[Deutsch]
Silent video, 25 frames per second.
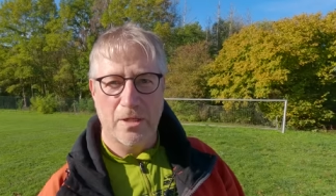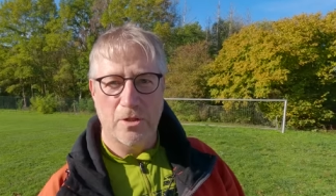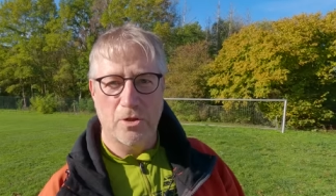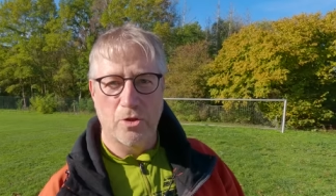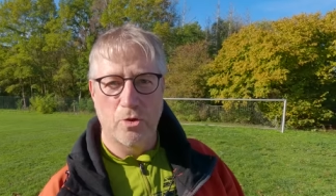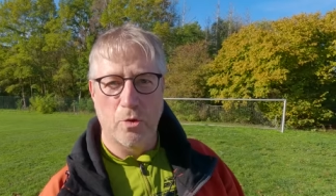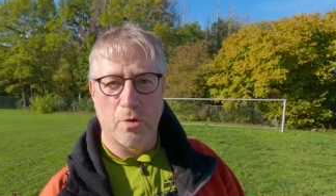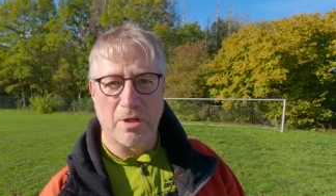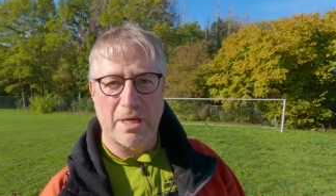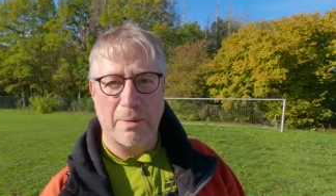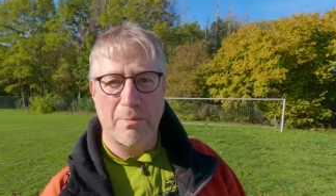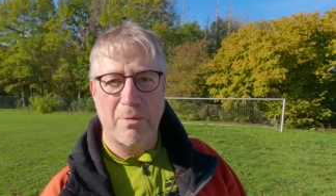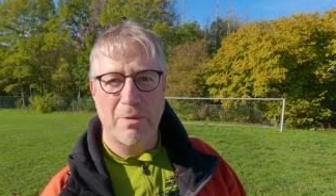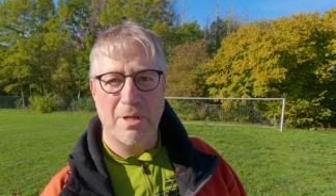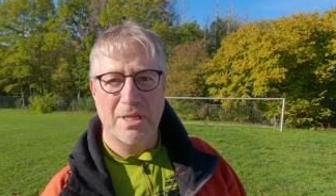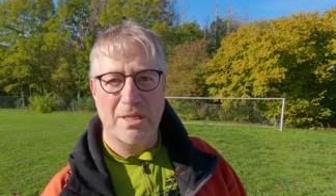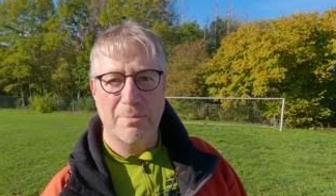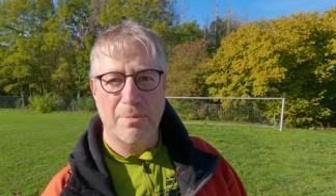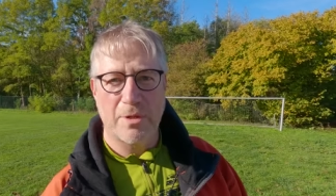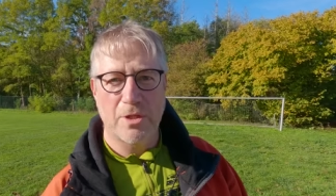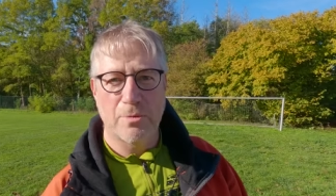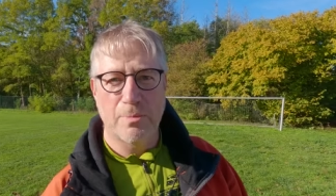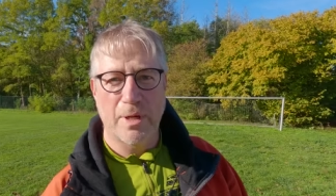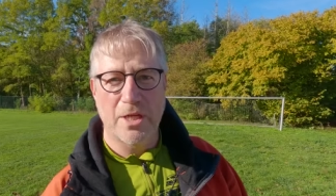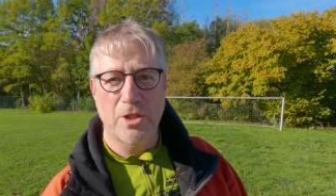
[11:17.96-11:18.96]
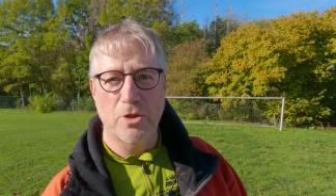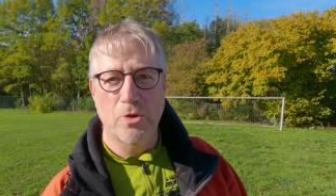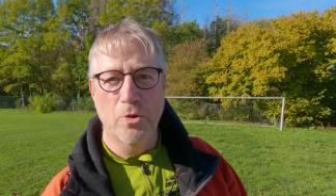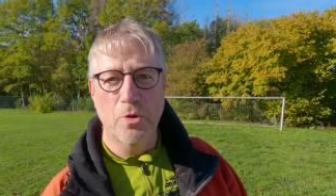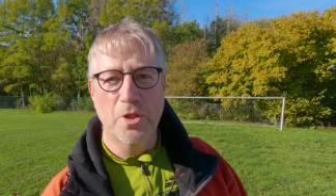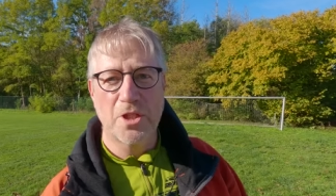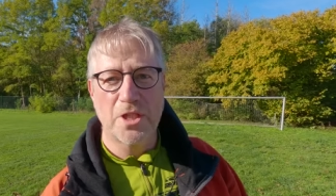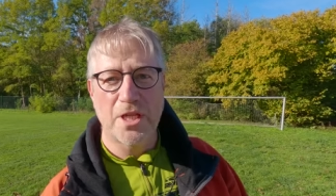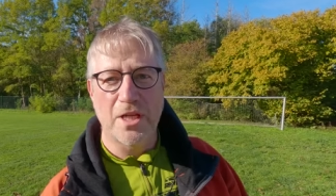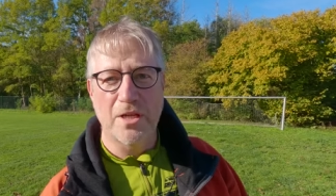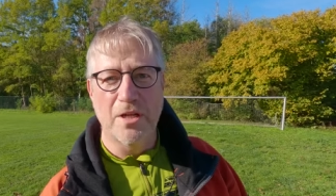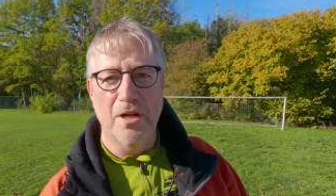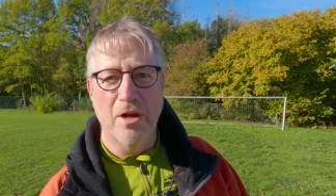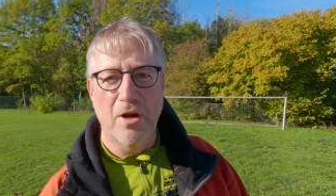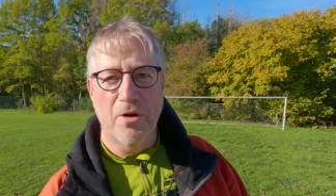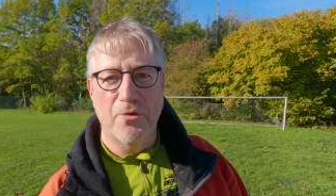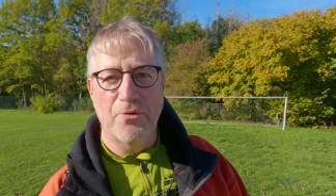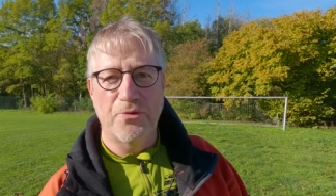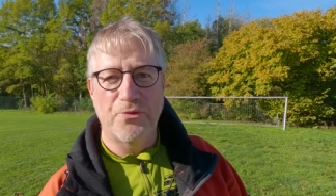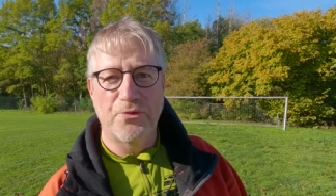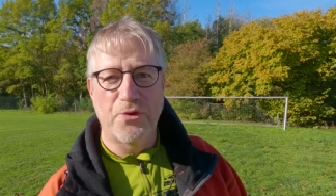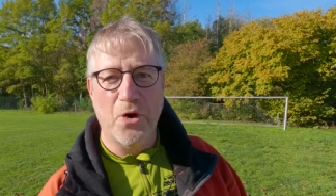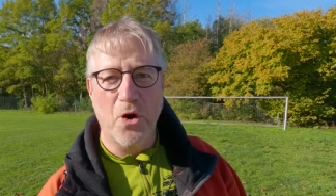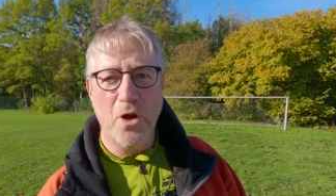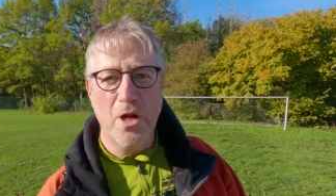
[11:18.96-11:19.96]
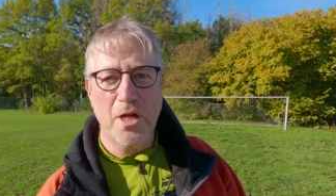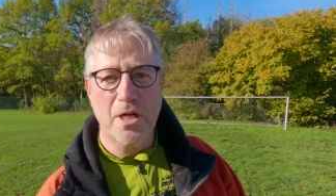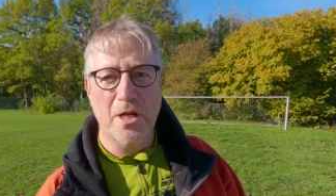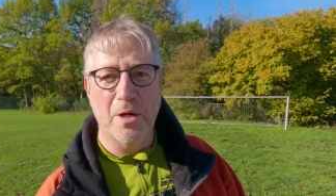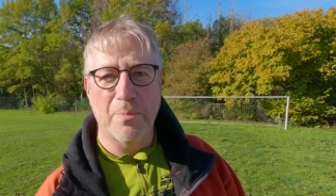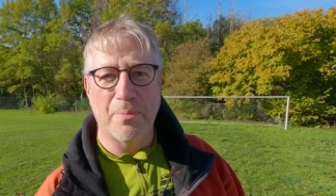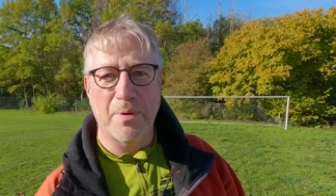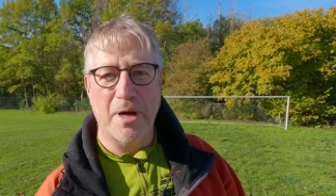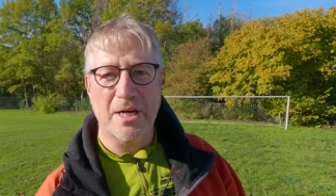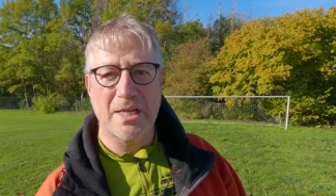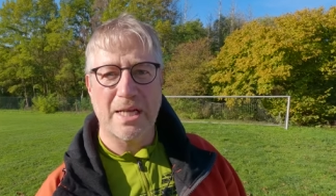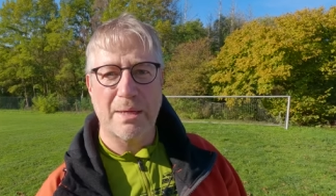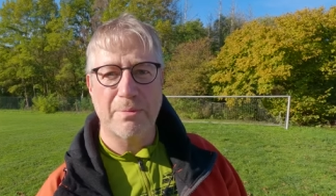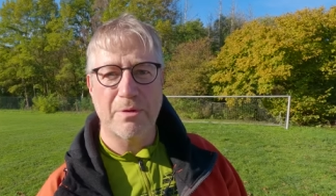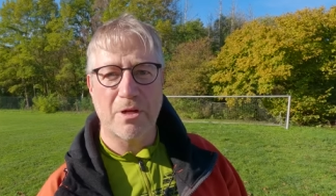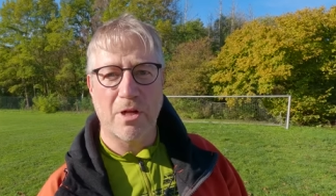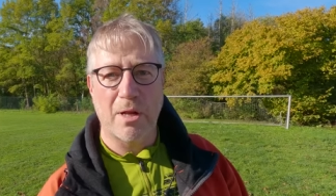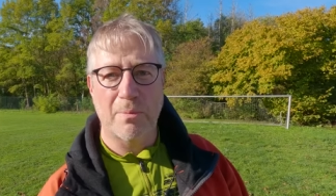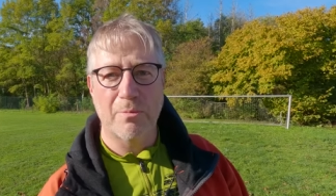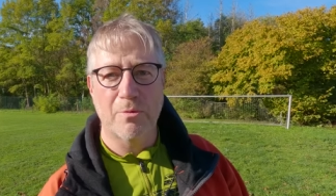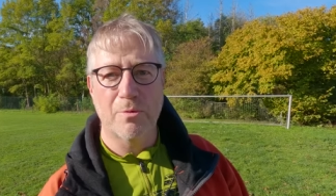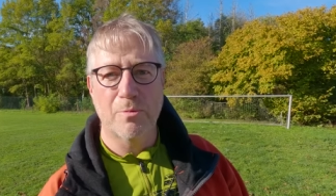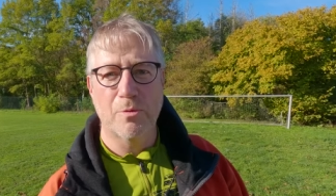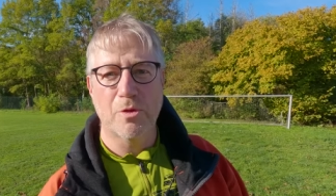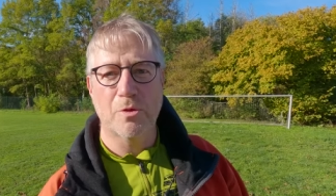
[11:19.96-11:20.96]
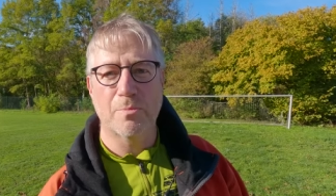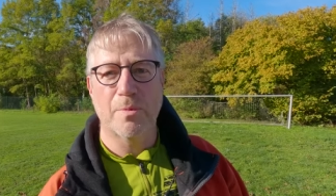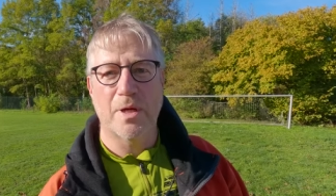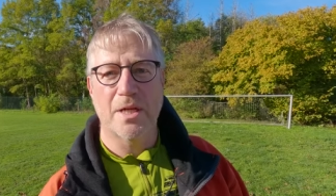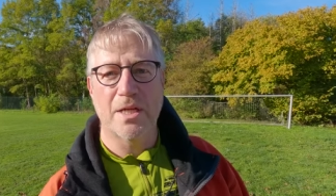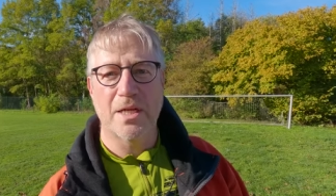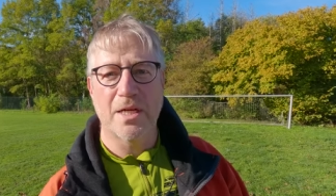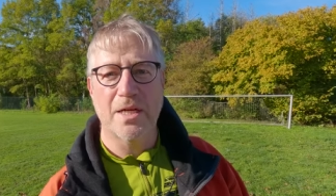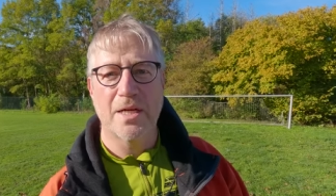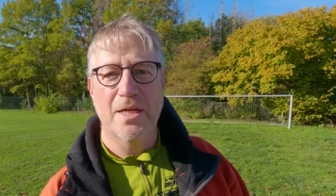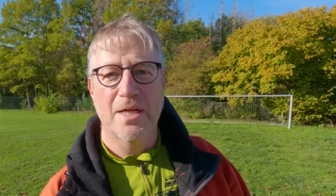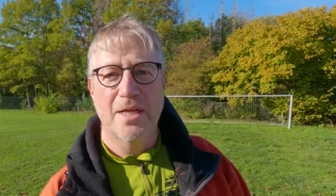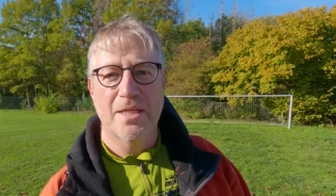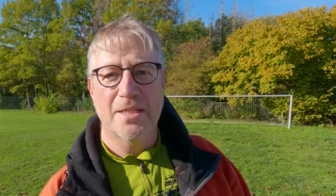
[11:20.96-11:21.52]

So, ich habe mir jetzt mein, mein Döschen vollgepackt, aber ich glaube, man muss mal,